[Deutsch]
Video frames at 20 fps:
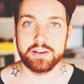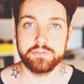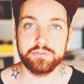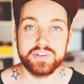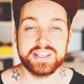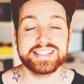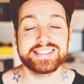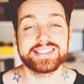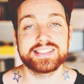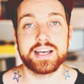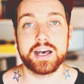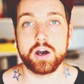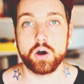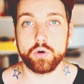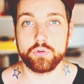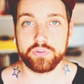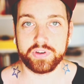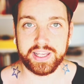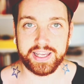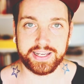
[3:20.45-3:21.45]
wie es
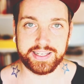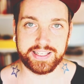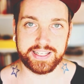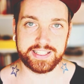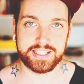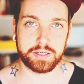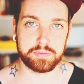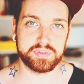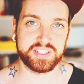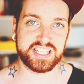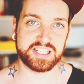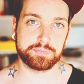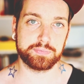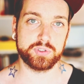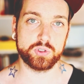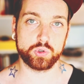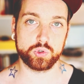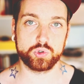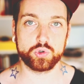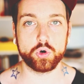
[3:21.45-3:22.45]
darauf reagiert, damit das
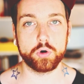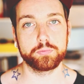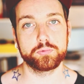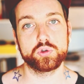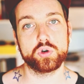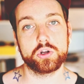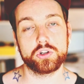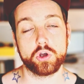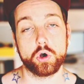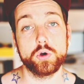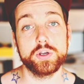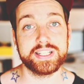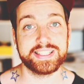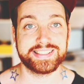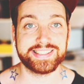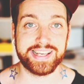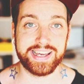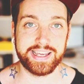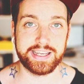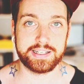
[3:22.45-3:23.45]
Biotop dort euch
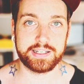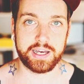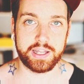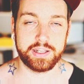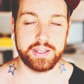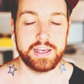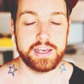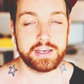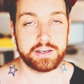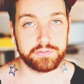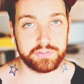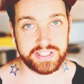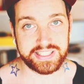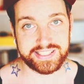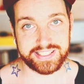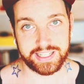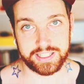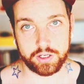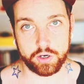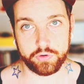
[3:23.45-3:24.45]
zeigen kann, wie
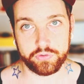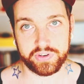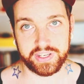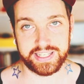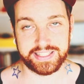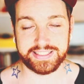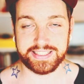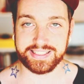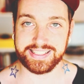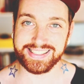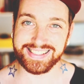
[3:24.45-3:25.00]
es darauf reagiert.